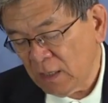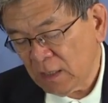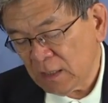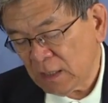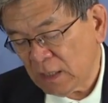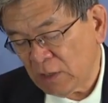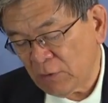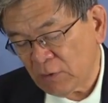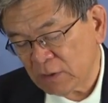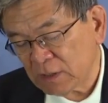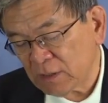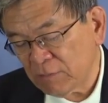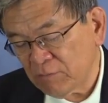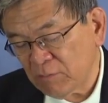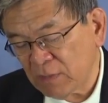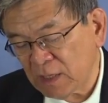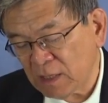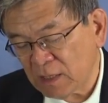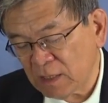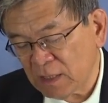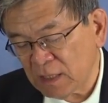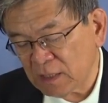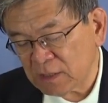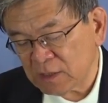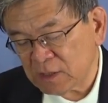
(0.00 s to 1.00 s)
耶和华的
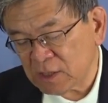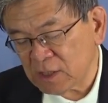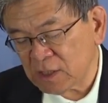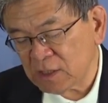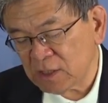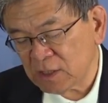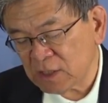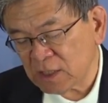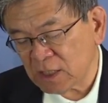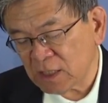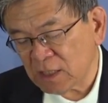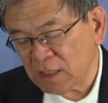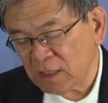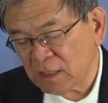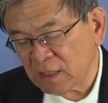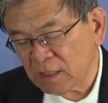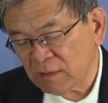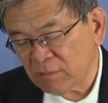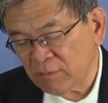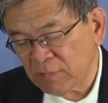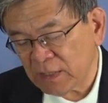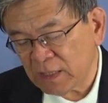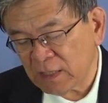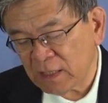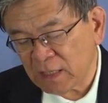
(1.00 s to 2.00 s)
命令清洁，
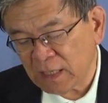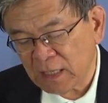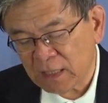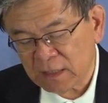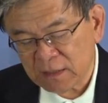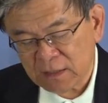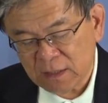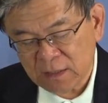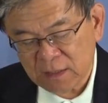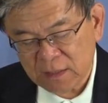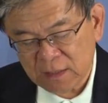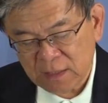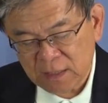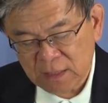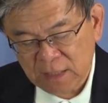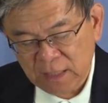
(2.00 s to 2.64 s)
能明亮人的